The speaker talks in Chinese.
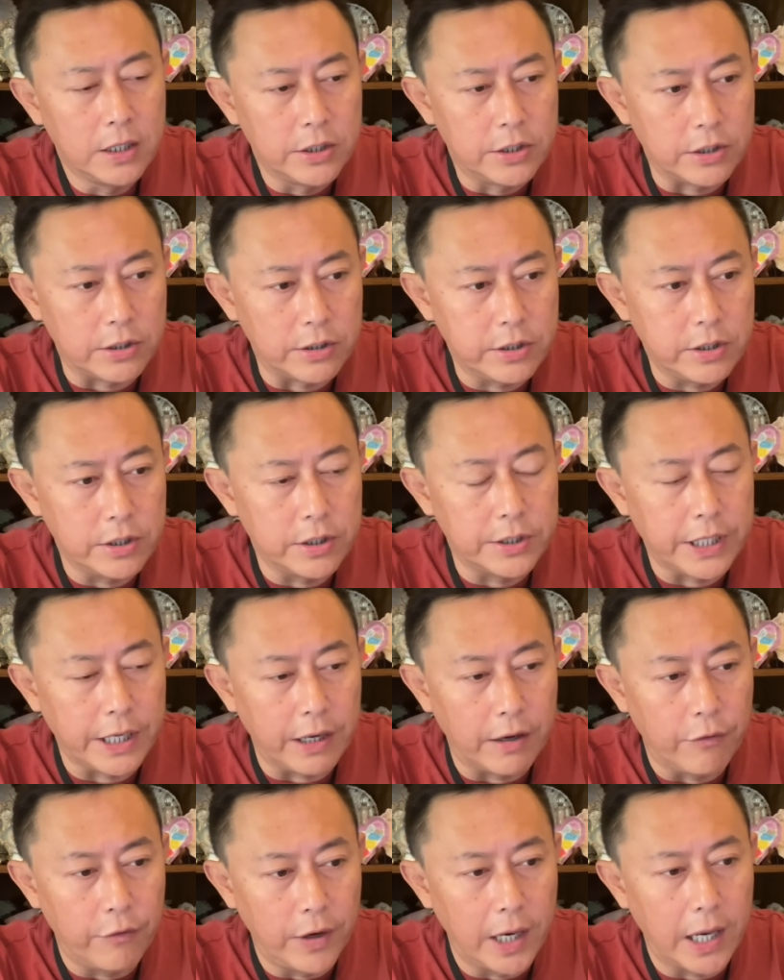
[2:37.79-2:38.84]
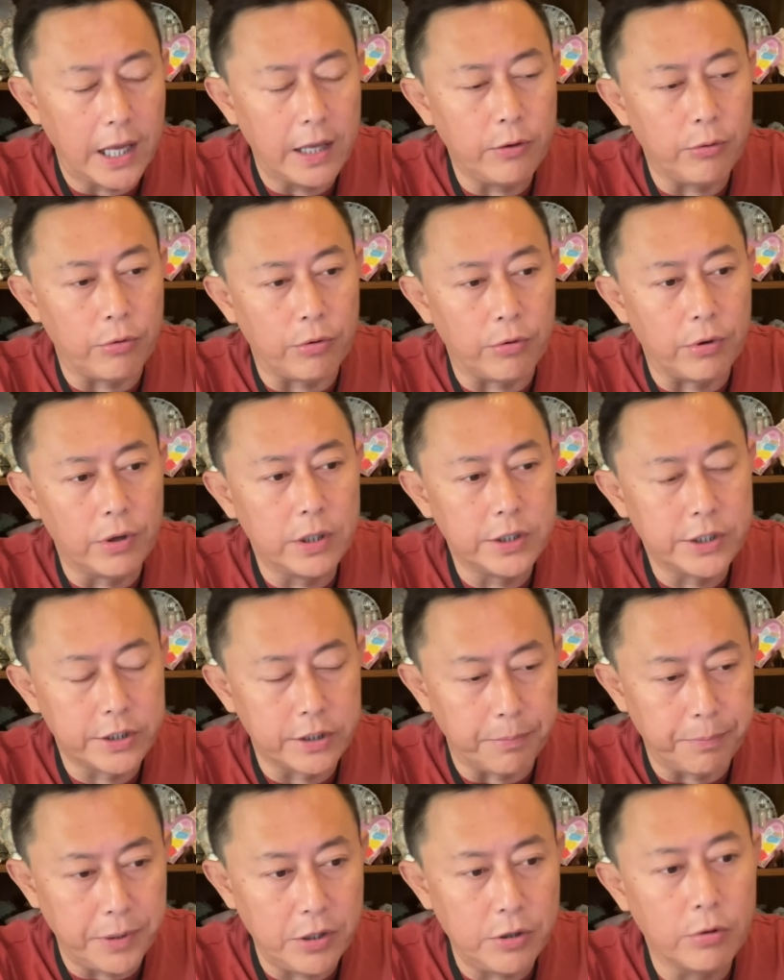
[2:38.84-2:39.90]
只是这个芬兰语
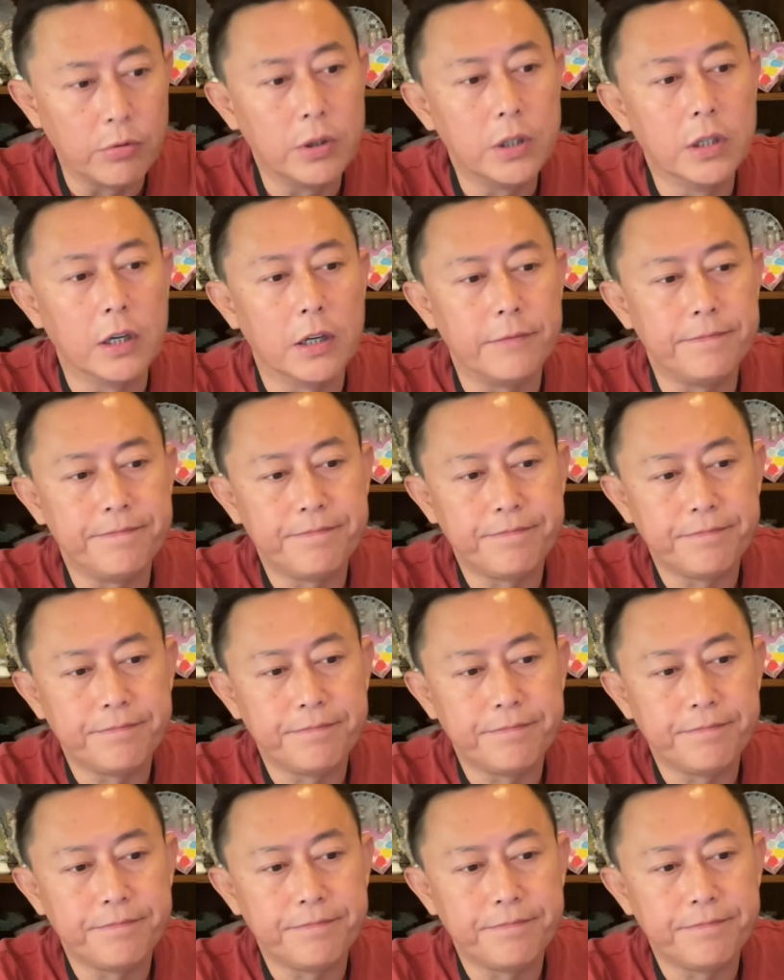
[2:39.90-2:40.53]
是必修课。